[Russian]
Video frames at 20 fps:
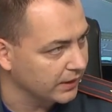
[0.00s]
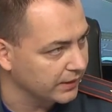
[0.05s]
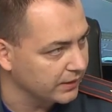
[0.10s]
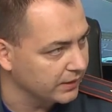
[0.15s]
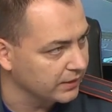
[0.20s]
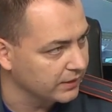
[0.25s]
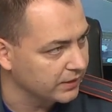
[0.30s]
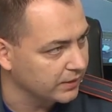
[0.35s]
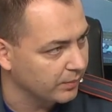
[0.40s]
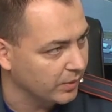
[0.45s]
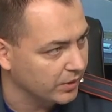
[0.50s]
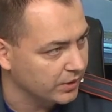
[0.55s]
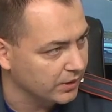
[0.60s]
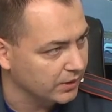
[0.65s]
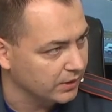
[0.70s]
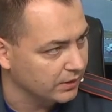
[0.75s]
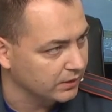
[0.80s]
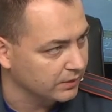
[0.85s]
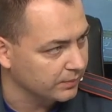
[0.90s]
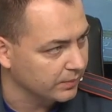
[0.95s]
11
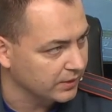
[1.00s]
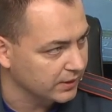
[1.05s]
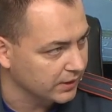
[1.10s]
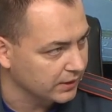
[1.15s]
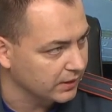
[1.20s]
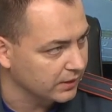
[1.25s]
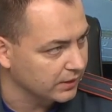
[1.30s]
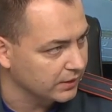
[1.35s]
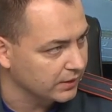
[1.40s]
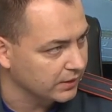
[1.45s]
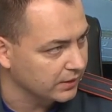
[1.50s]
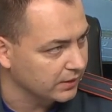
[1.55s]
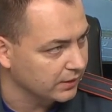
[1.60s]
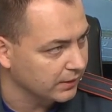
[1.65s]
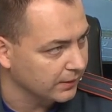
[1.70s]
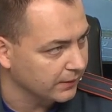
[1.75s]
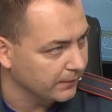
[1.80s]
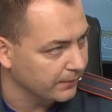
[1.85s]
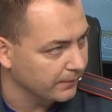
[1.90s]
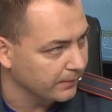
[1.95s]
пожарно-спасательных
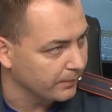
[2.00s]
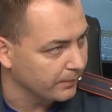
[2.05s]
частей.